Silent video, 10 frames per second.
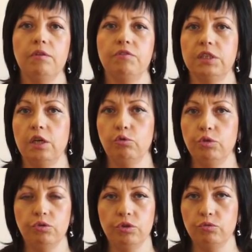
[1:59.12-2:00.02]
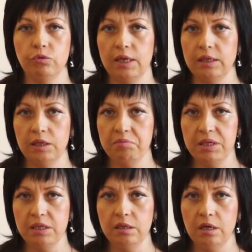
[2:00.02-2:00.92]
Физиологию никуда не
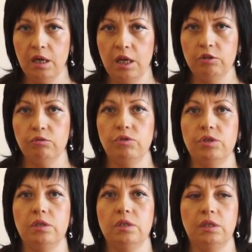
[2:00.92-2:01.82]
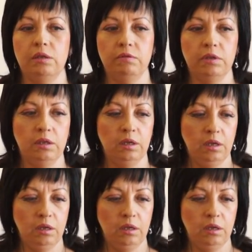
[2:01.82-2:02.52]
отменить, то есть если вы